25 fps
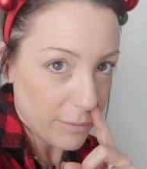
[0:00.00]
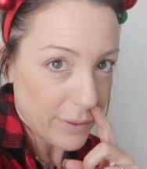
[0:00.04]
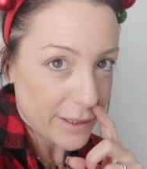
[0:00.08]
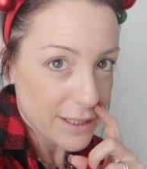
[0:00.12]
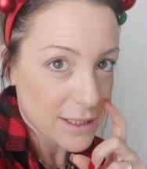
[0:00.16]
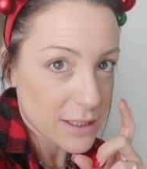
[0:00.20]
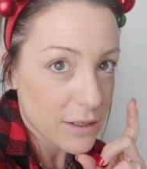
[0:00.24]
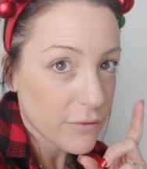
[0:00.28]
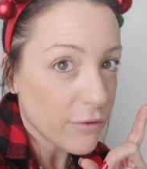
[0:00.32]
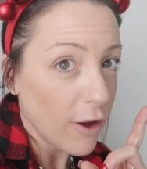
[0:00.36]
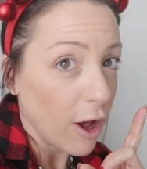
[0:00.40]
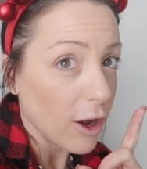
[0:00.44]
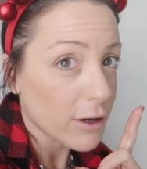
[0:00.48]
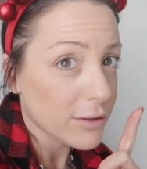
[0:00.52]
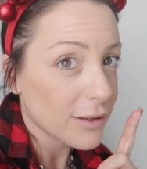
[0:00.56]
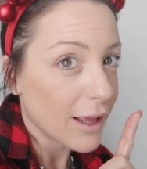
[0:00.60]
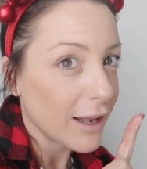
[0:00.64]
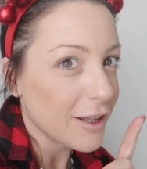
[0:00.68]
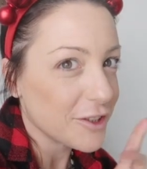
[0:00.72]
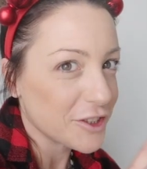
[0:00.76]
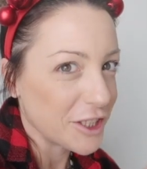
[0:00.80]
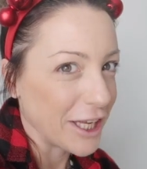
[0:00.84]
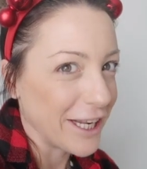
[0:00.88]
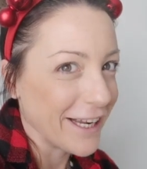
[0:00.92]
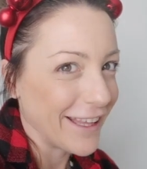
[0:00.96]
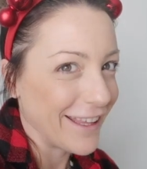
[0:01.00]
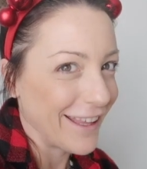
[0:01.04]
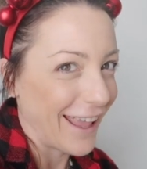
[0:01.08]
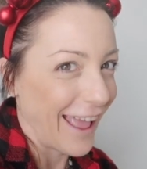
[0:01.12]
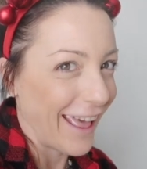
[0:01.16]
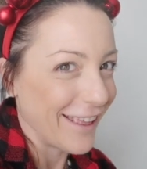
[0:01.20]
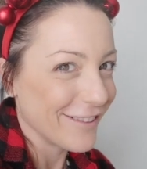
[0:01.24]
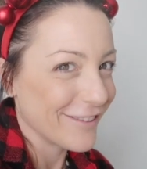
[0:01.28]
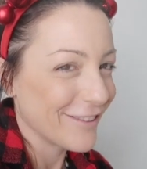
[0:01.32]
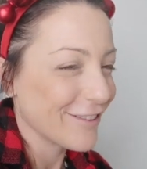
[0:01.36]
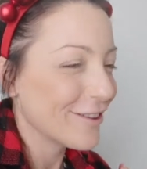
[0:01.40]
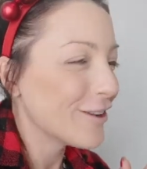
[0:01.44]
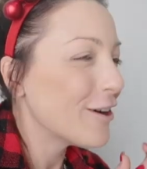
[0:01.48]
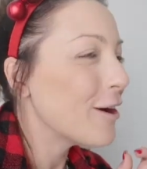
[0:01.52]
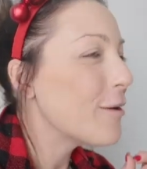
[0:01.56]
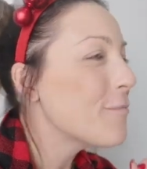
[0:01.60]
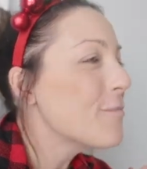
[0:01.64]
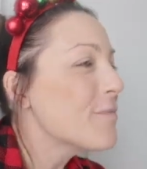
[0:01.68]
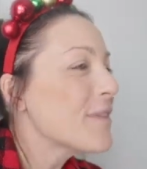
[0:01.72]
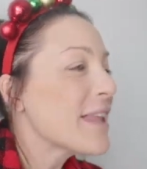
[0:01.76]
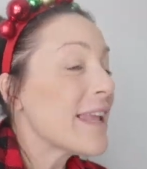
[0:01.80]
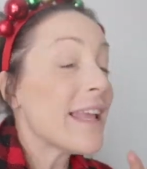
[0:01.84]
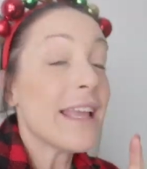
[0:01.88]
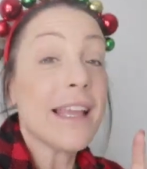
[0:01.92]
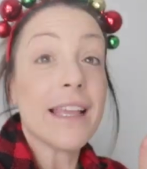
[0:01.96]
il pezzo forte è il
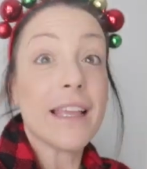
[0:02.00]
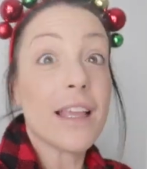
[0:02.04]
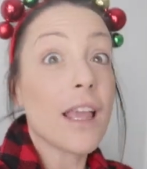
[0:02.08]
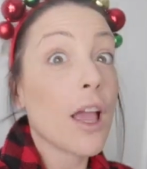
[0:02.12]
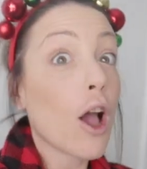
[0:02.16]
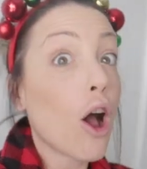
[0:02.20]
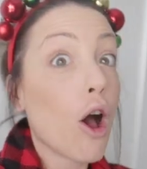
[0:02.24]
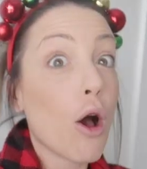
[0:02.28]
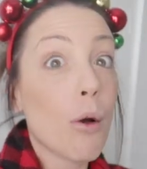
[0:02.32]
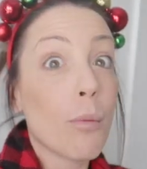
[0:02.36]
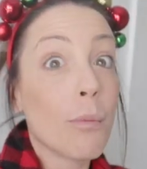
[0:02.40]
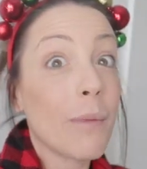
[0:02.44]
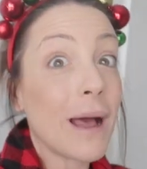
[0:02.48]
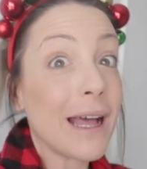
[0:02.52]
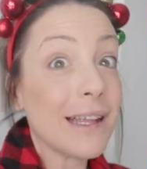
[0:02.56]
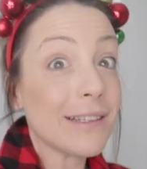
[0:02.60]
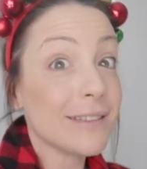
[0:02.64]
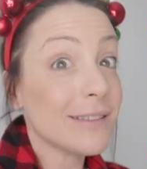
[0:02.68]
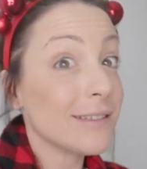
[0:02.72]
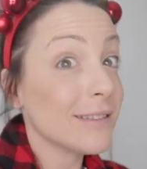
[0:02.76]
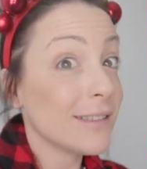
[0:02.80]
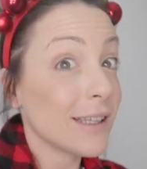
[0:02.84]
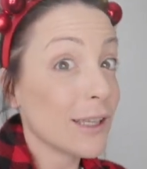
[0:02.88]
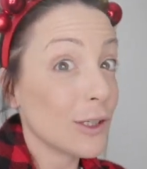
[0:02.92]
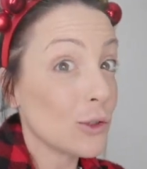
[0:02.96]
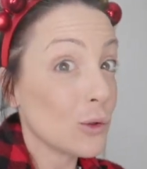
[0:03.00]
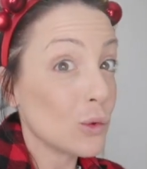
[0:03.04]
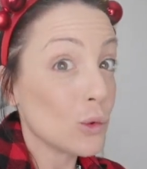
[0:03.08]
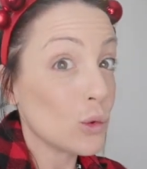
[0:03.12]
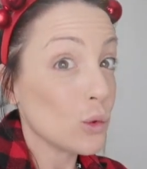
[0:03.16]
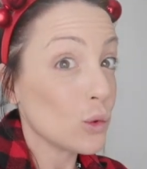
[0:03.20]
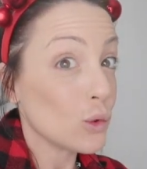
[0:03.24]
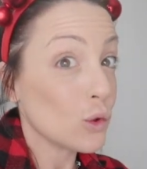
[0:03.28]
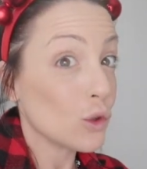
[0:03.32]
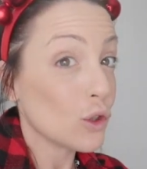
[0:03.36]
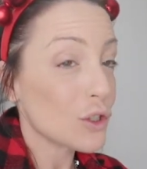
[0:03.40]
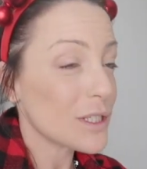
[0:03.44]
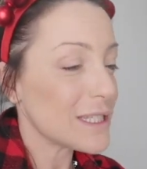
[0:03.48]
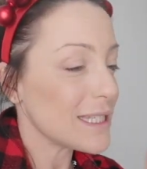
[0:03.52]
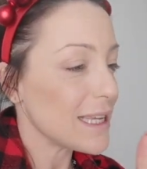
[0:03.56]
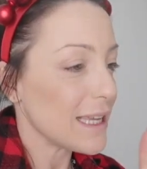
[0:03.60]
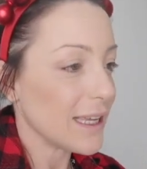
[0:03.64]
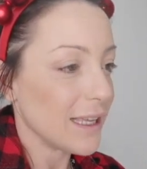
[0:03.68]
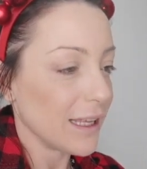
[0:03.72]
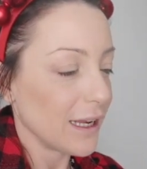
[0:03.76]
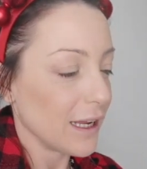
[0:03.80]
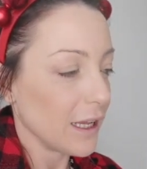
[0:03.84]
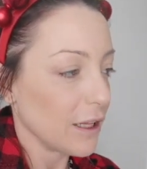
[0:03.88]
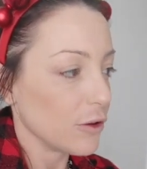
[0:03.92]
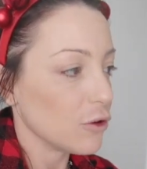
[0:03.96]
cerchietto che ho mantenuto
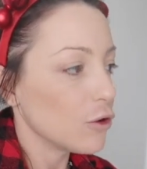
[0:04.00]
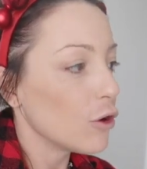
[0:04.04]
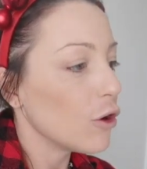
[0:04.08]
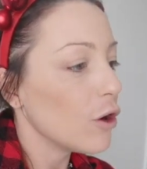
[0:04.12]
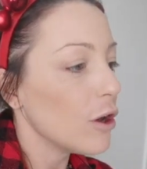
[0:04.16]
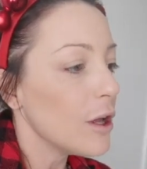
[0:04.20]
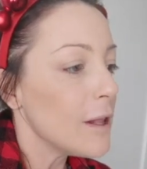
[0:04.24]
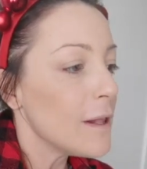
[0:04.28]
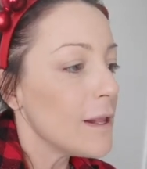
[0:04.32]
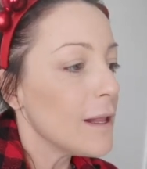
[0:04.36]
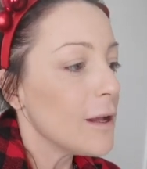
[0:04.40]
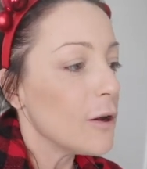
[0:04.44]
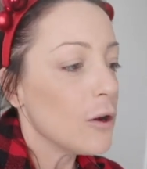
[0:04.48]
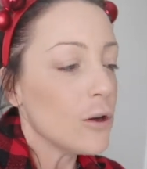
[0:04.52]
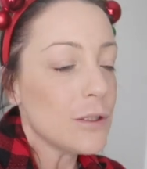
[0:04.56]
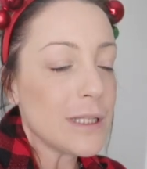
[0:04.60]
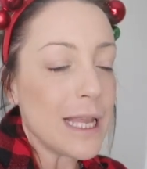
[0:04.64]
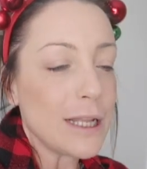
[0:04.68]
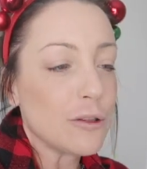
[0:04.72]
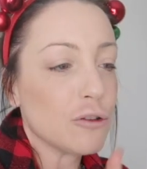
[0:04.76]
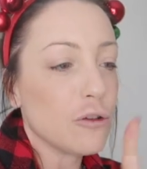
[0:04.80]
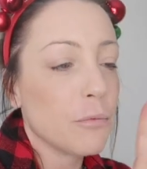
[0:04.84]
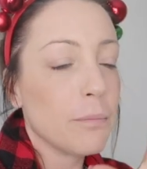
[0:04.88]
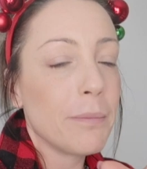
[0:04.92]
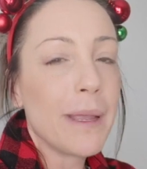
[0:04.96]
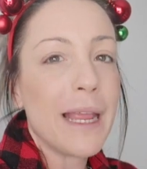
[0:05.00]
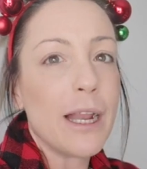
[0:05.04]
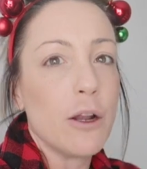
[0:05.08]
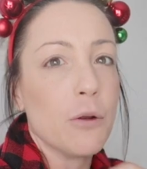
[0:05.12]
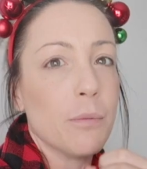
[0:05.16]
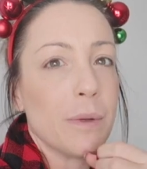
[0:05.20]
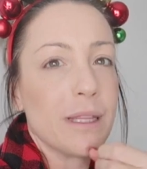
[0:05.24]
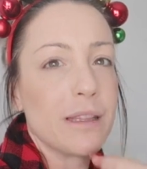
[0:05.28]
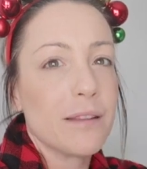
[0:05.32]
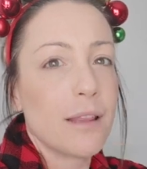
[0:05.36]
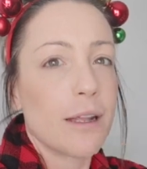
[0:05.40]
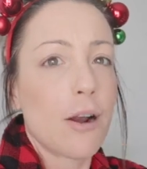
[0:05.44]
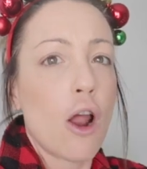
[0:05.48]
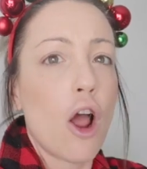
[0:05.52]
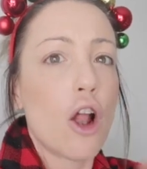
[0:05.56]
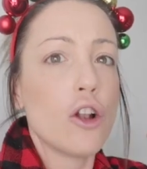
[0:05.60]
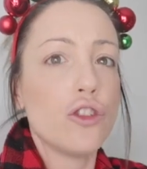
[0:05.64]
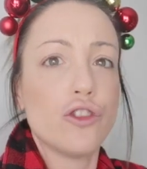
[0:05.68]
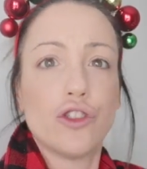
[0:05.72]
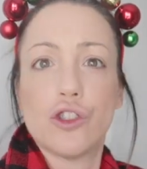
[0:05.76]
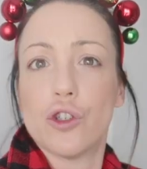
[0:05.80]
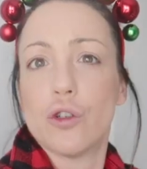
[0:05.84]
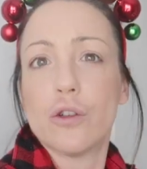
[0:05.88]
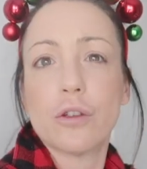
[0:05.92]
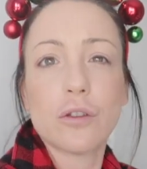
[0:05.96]
segreto ho detto me lo metterò
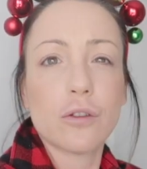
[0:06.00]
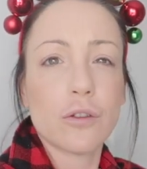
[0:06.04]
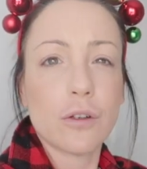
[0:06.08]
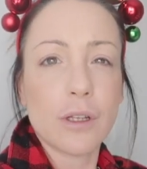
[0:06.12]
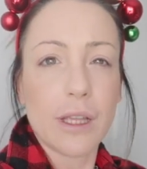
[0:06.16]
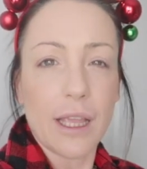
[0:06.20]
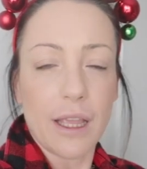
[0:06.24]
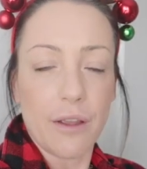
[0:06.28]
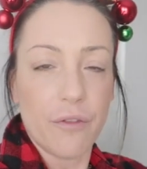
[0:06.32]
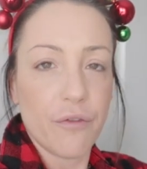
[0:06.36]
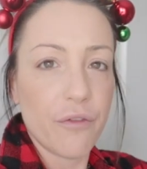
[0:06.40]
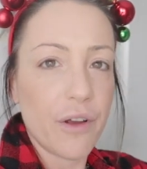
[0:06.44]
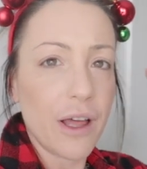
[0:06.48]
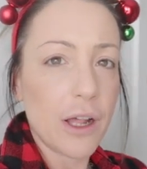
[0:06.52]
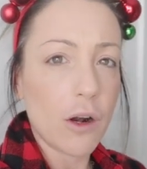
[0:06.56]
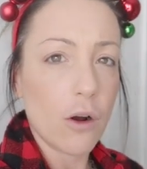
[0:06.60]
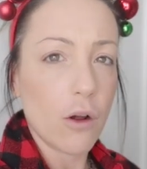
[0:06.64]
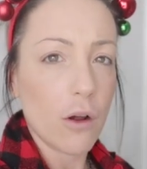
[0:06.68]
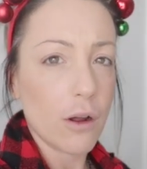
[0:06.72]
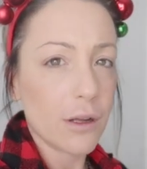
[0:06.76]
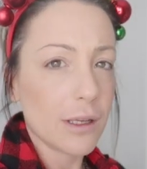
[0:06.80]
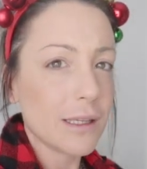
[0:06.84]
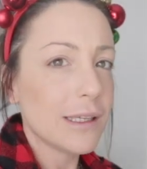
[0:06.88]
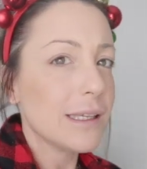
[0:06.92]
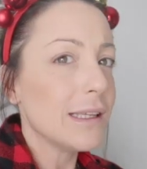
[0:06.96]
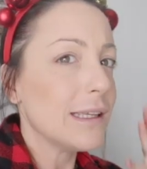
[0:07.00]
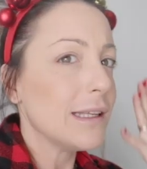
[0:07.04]
il giorno che farò